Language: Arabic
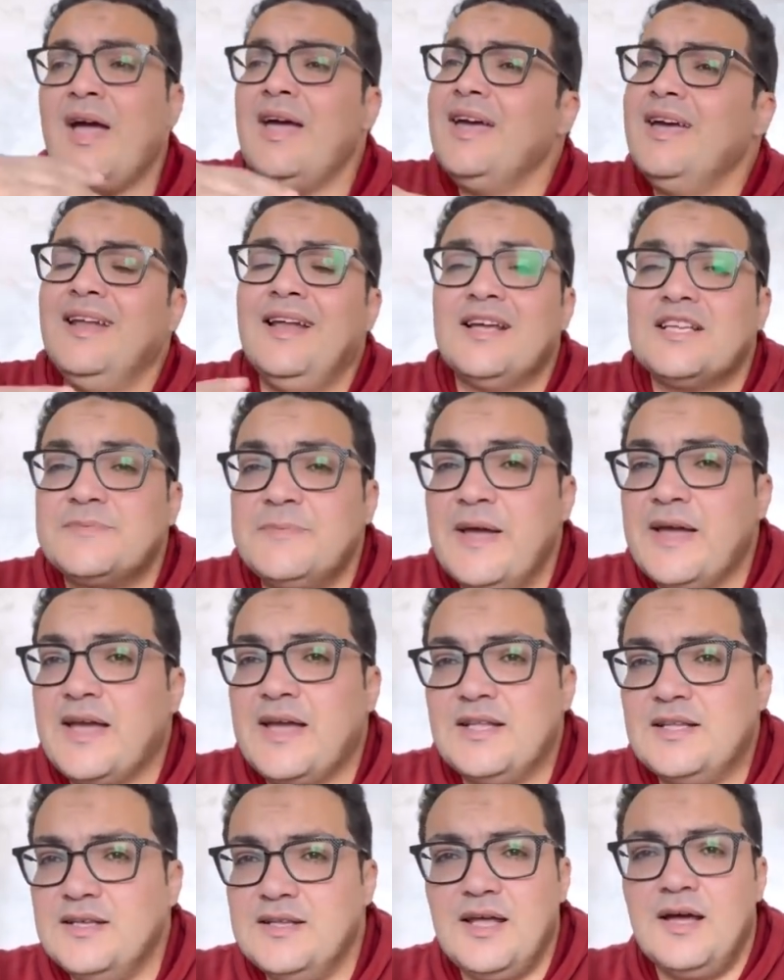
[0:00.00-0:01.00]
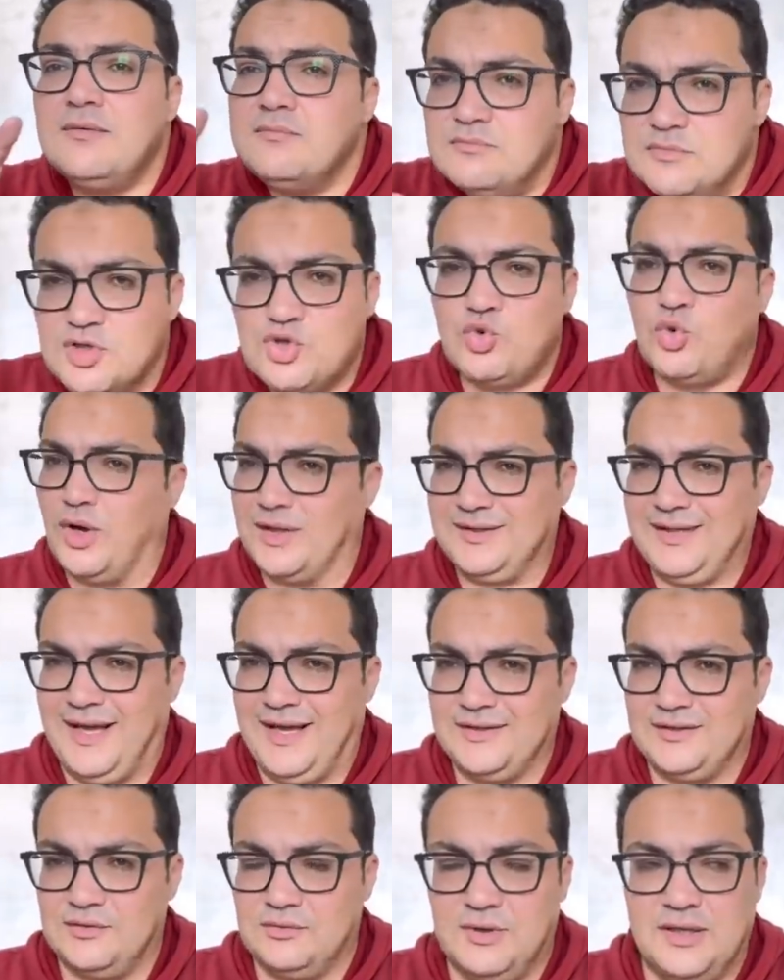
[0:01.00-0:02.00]
ايه الاسماء الجديده مش
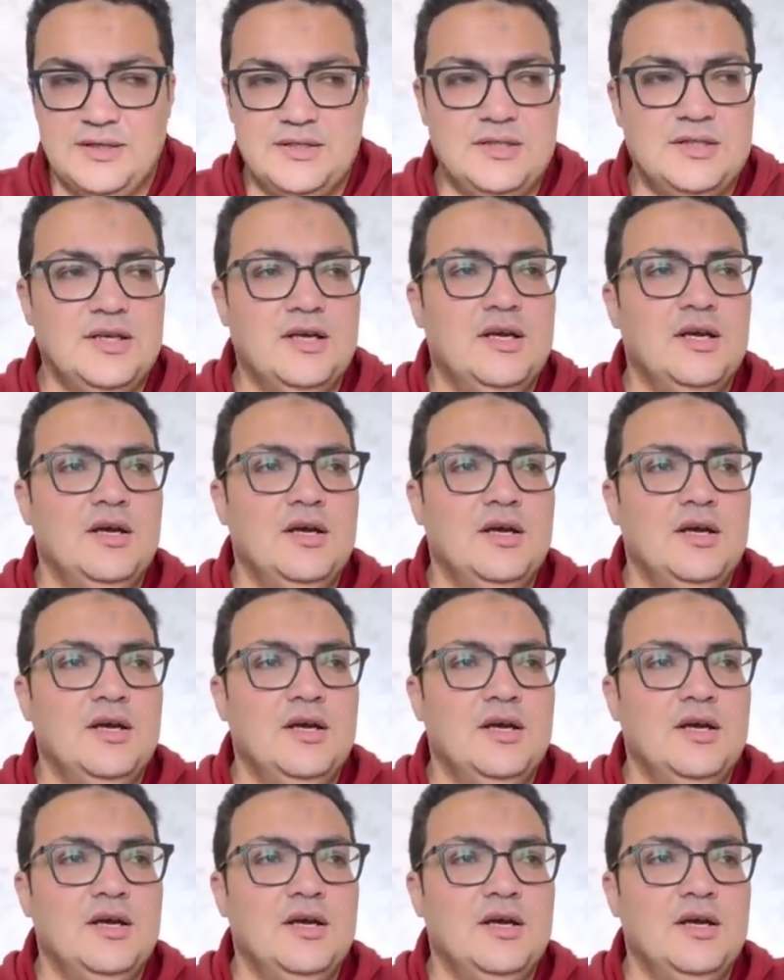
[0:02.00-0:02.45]
واضحه دلوقتي